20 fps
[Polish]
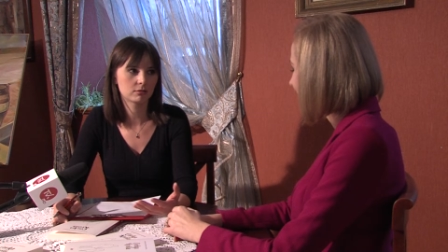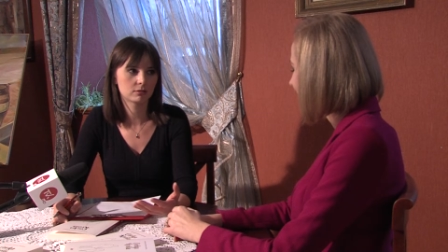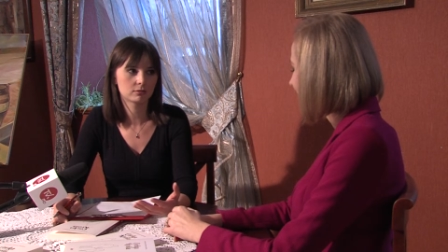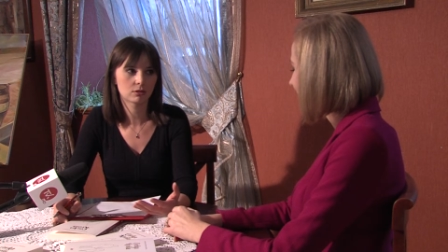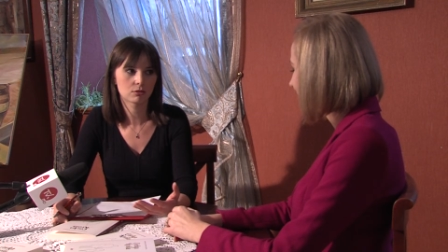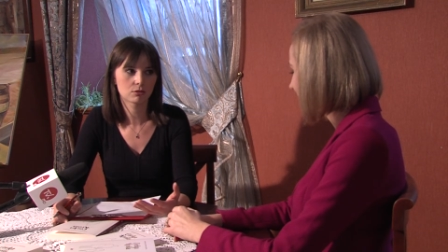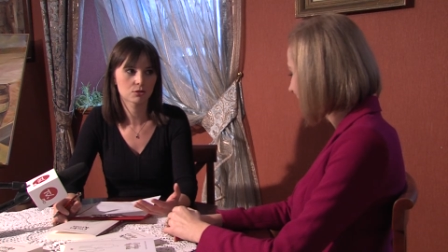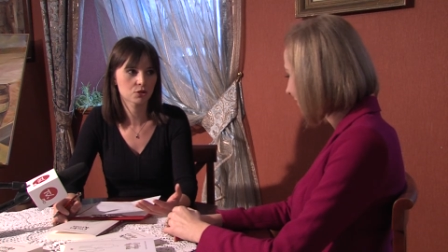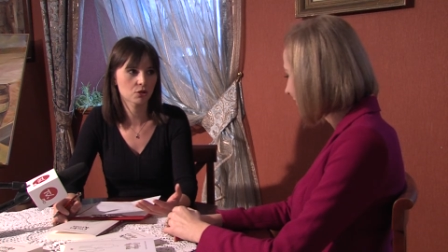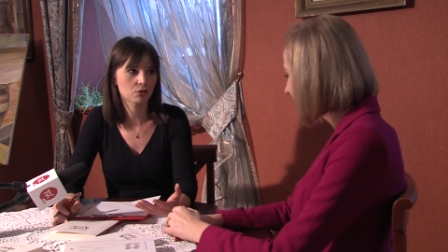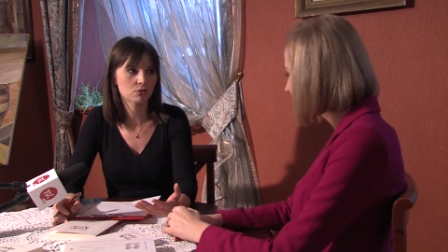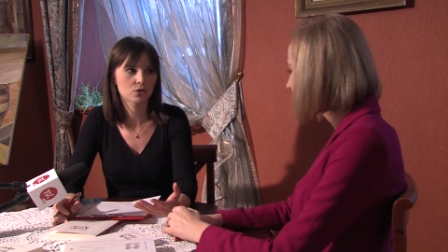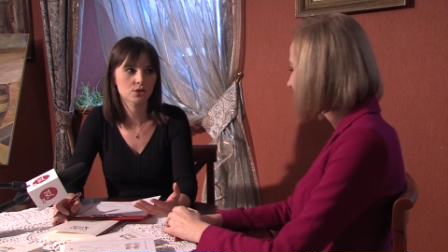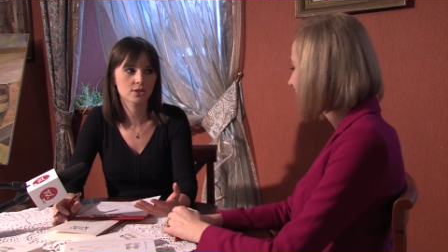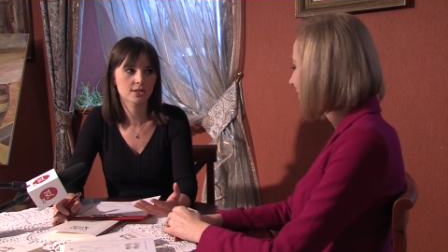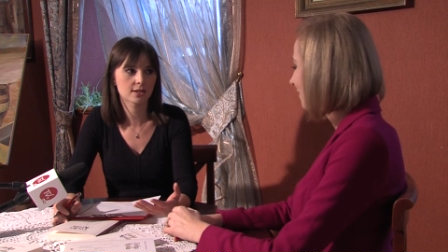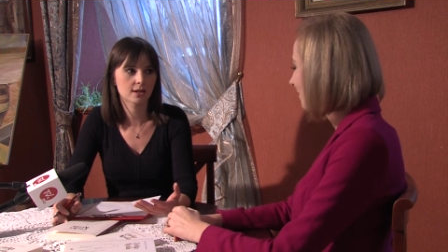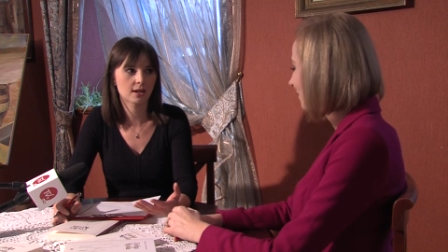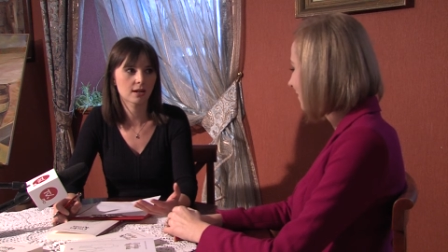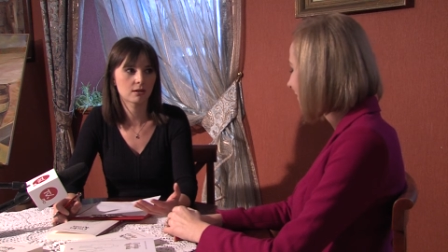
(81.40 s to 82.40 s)
o
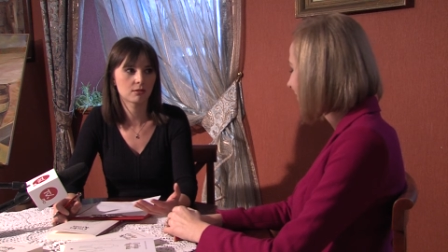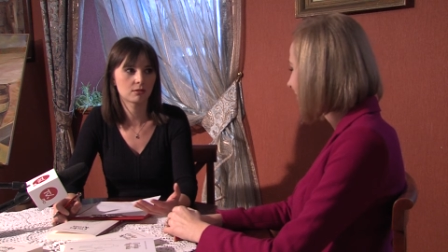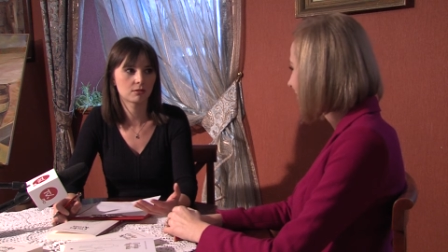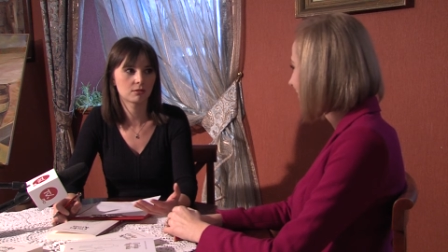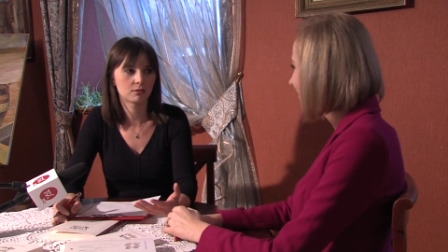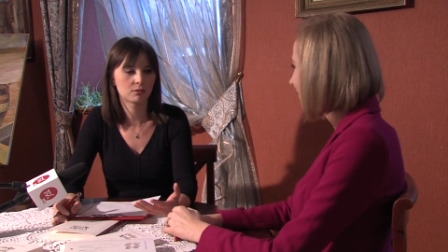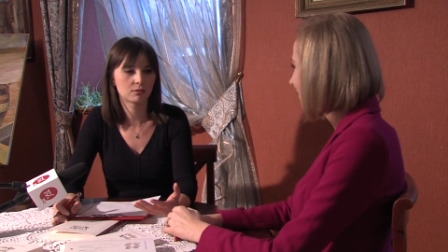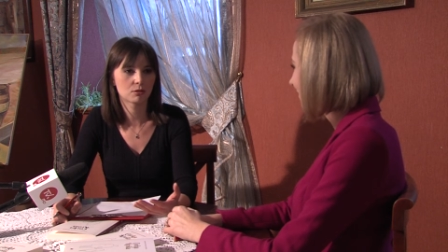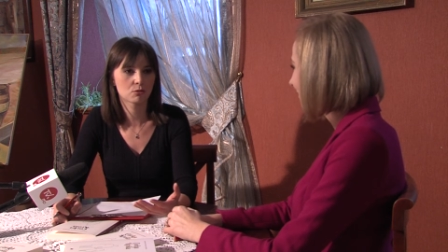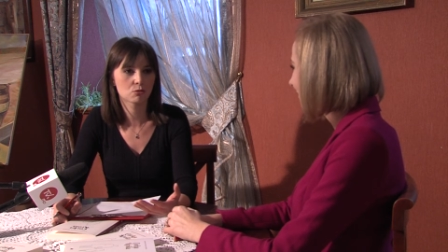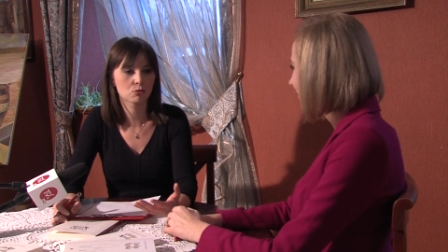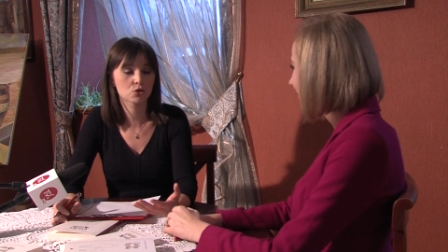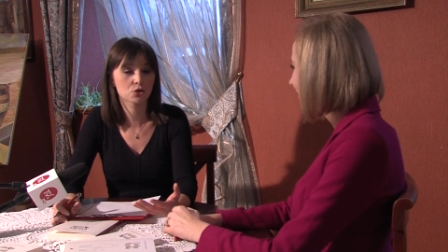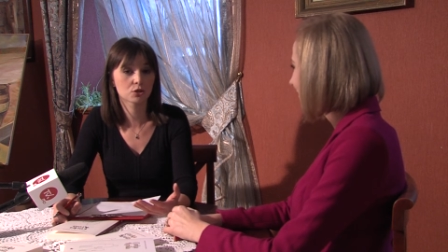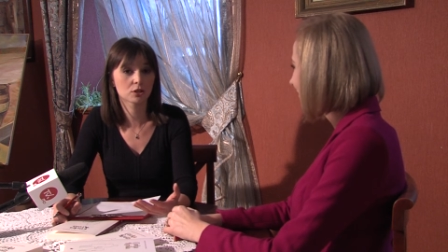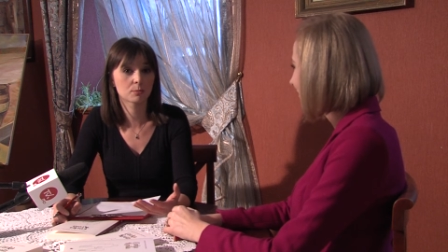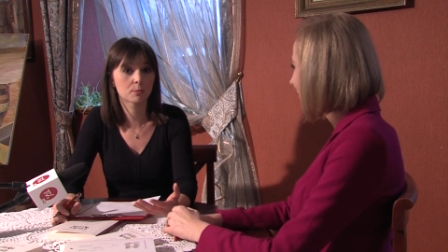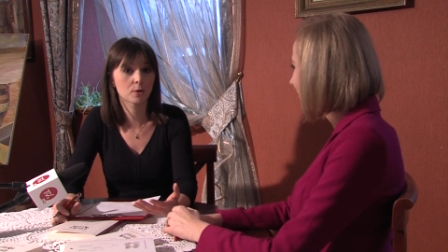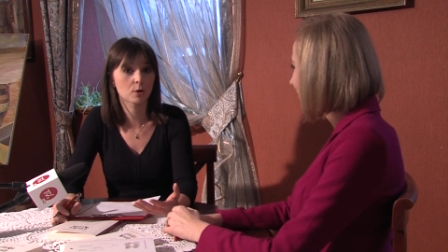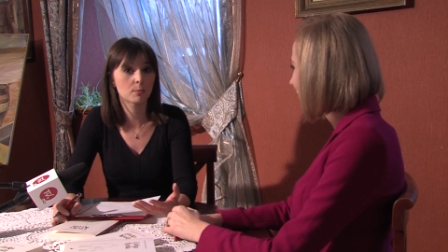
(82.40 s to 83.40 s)
książce, o, o
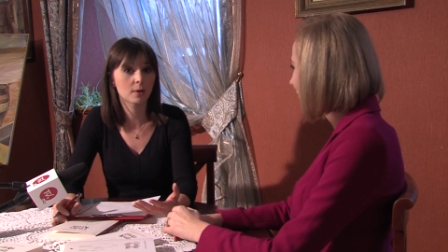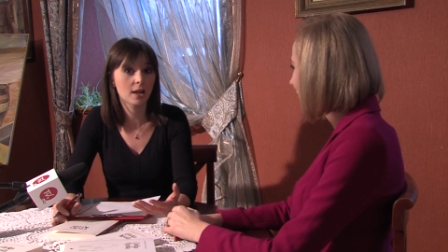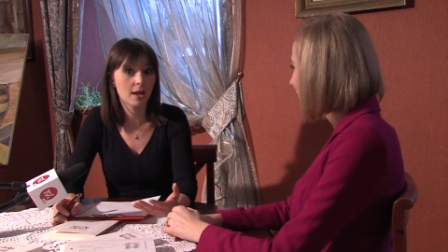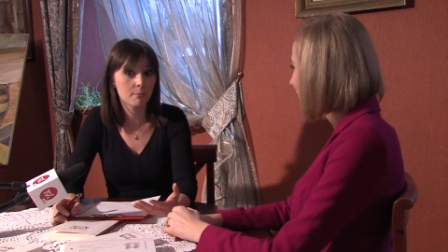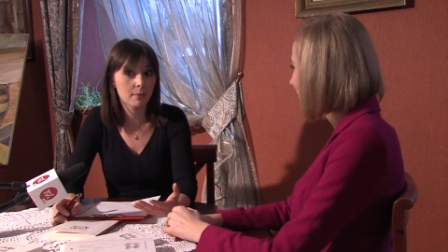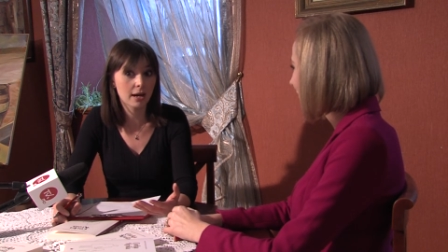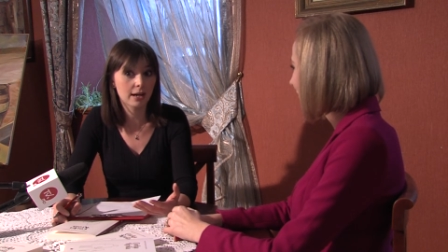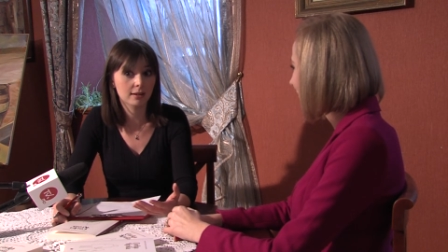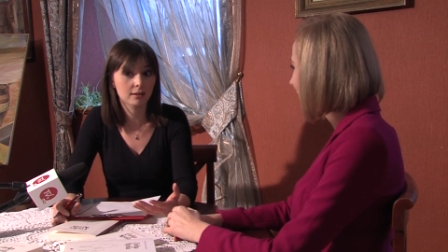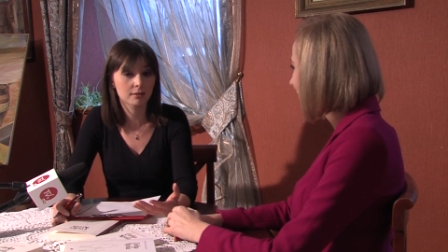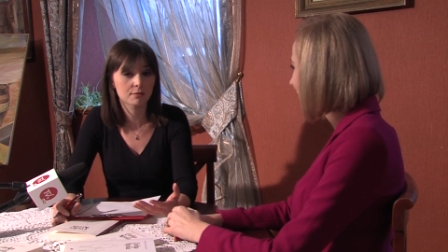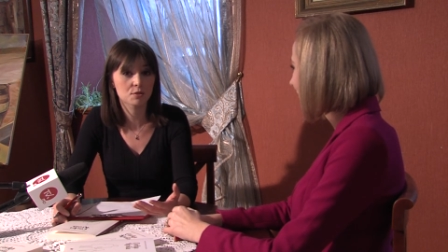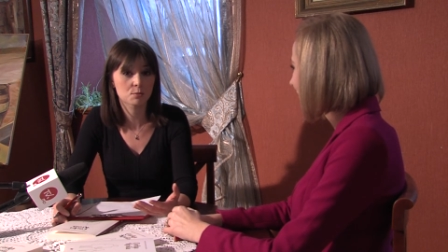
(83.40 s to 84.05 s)
różnych problemach